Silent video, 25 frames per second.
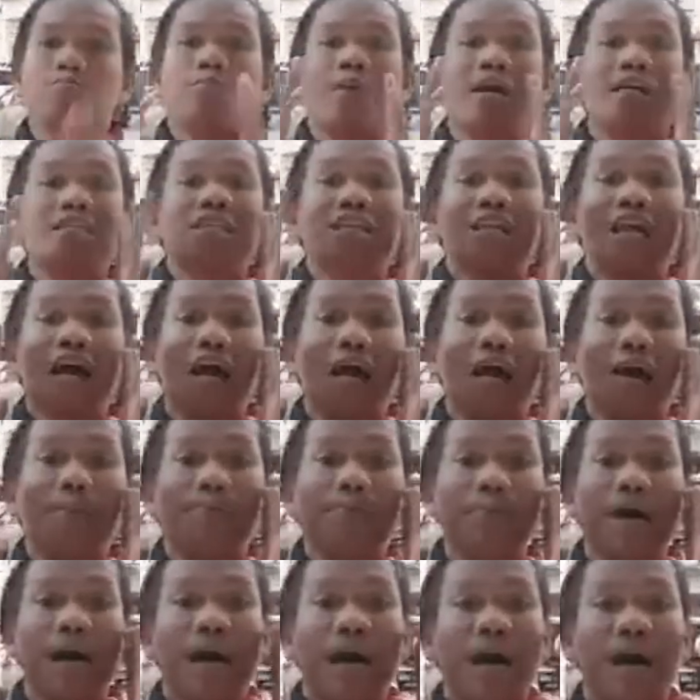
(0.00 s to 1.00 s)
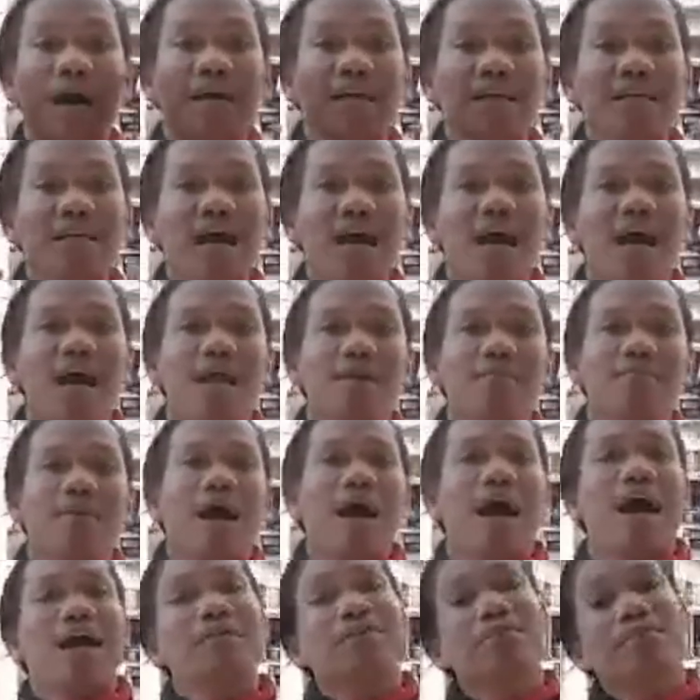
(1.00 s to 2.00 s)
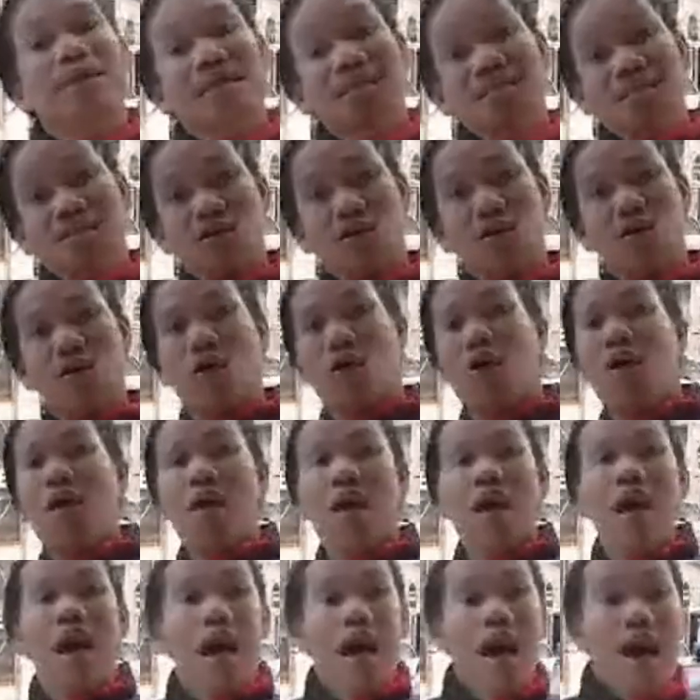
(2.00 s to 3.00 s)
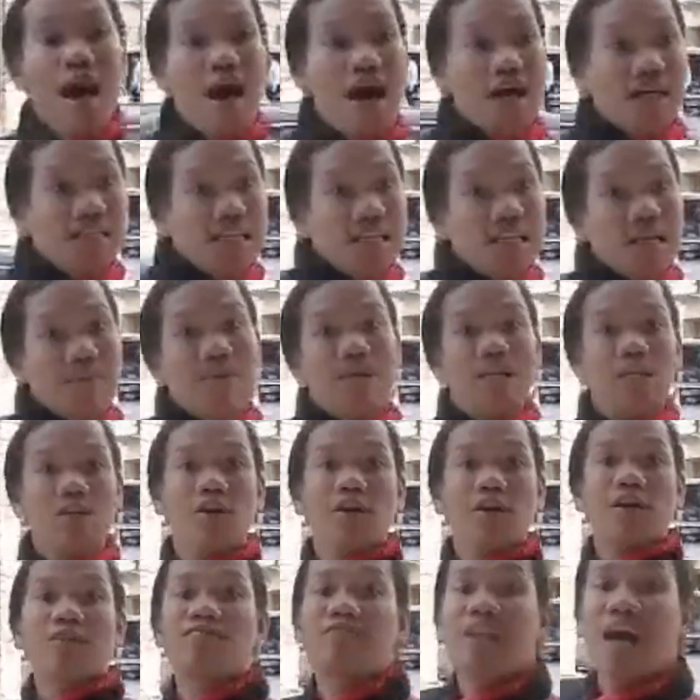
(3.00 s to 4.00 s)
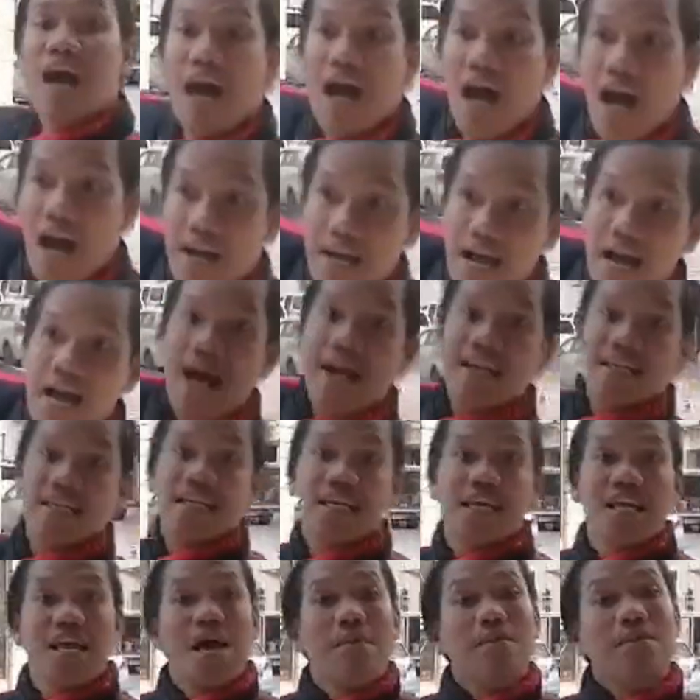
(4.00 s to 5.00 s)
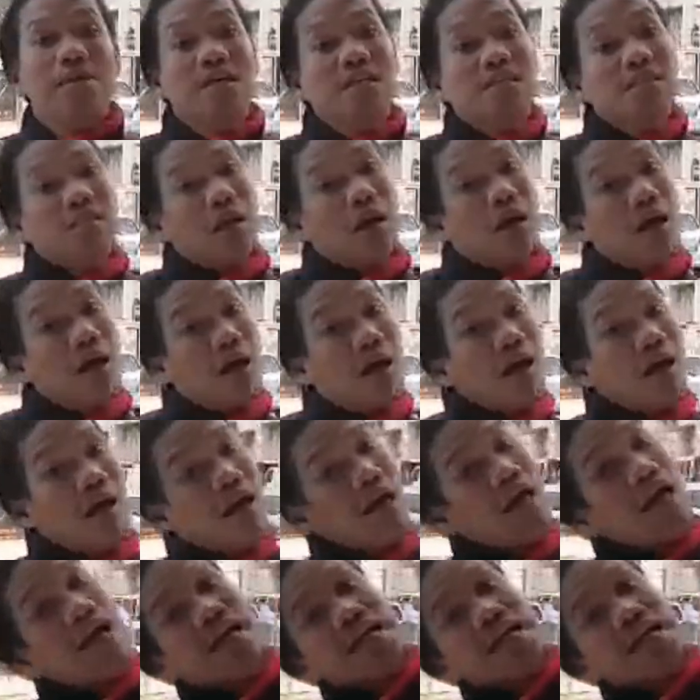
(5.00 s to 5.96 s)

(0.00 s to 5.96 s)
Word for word: Much love mga kahinan, mga admins ko, uh, si Ledrin Nori Vlog, ang ating kayamino sa